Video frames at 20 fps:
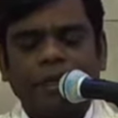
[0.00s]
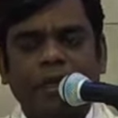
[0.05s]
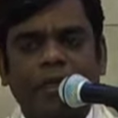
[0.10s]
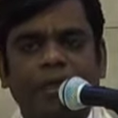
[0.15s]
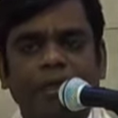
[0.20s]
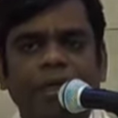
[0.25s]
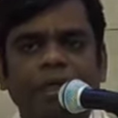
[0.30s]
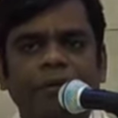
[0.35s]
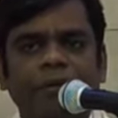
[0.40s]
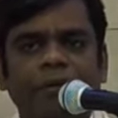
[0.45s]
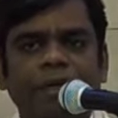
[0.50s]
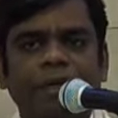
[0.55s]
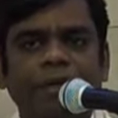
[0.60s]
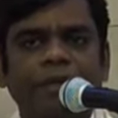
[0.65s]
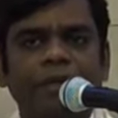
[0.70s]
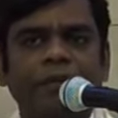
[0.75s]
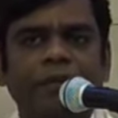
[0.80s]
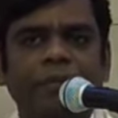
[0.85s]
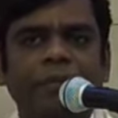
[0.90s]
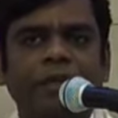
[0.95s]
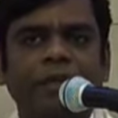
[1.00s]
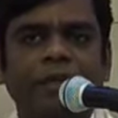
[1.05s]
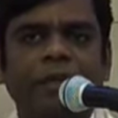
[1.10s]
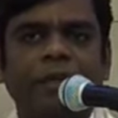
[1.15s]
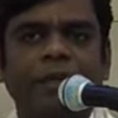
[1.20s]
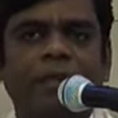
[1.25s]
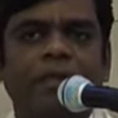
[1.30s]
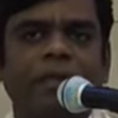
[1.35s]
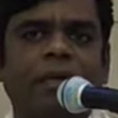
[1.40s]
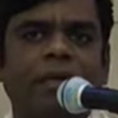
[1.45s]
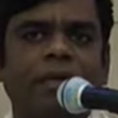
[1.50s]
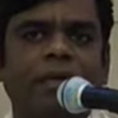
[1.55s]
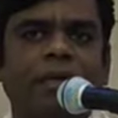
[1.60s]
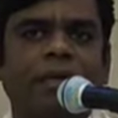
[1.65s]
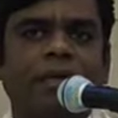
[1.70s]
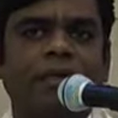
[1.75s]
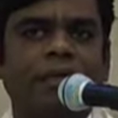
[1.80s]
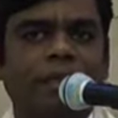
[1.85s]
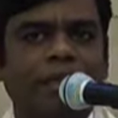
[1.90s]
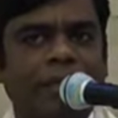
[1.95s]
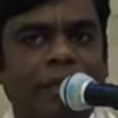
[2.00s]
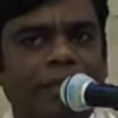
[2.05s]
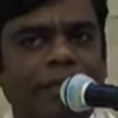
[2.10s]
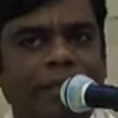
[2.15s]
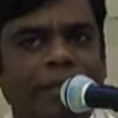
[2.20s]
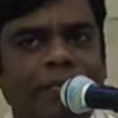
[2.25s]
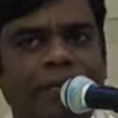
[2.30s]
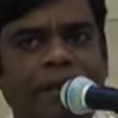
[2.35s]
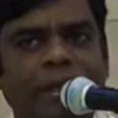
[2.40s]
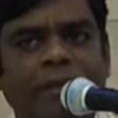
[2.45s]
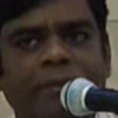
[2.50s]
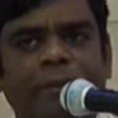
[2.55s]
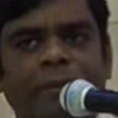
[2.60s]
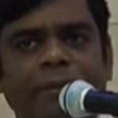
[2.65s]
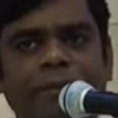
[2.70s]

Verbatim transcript: ஆனால் அவை அனைத்துமே இந்த ஆண்டு நடைபெறவில்லை